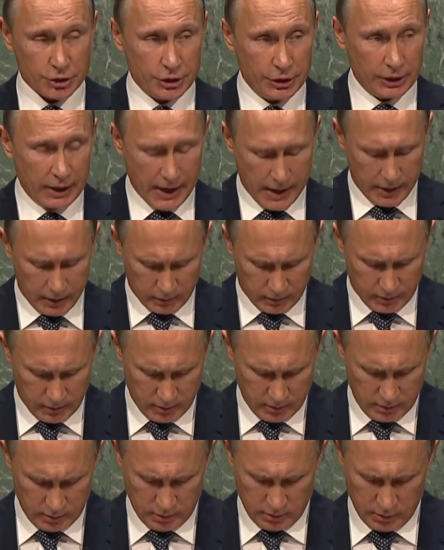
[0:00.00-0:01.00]
Nach der
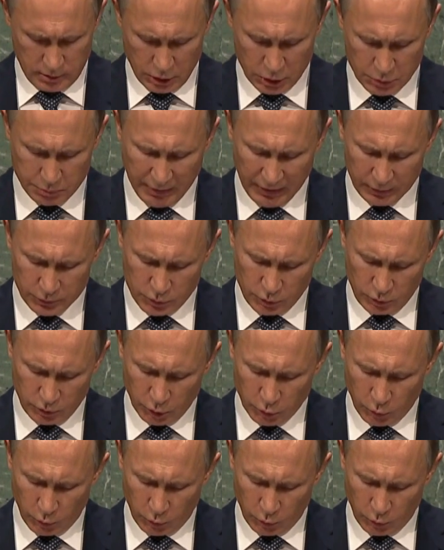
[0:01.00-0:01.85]
Etablierung eines